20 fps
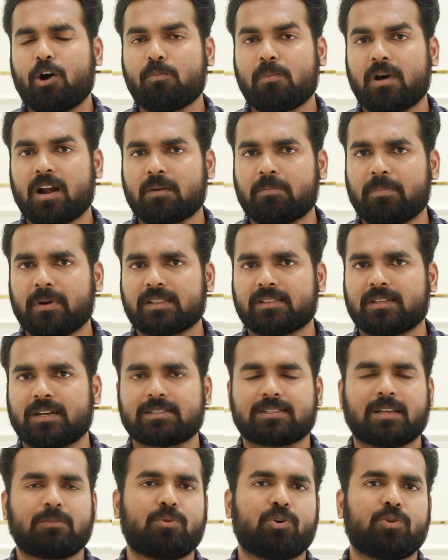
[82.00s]

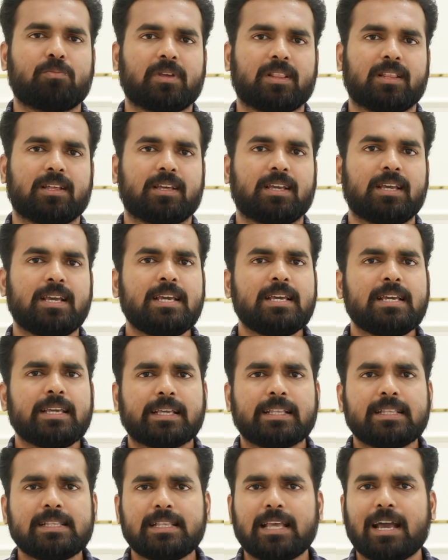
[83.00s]
அவமானப்படுத்துகிற சம்பவம் இது
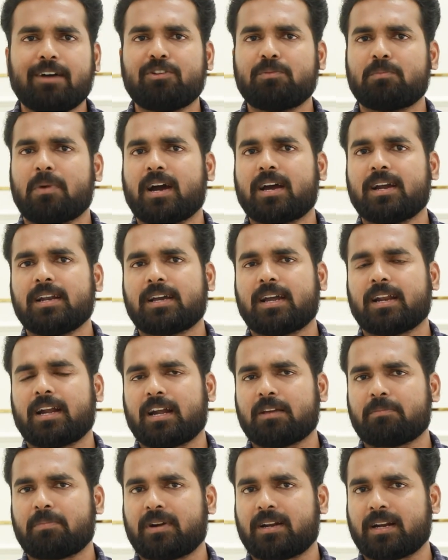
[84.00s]
இந்தியாவின் மகளுக்கு
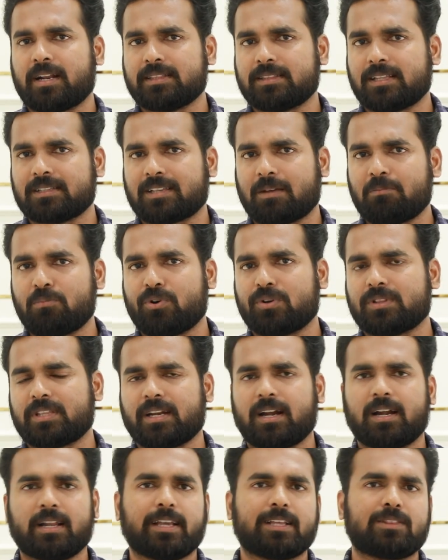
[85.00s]
நடைபெற்ற இந்த சம்பவத்தை
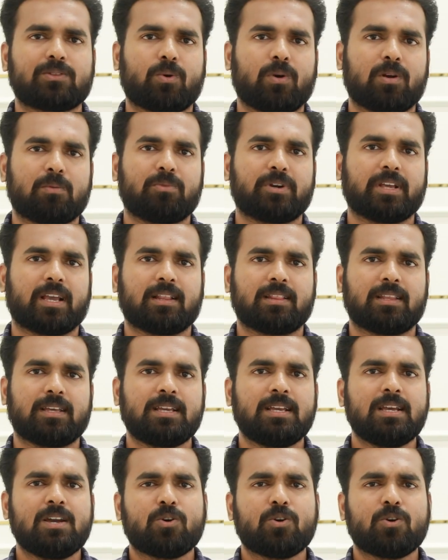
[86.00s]
என்னால் ஏற்றுக்கொள்ள முடியாது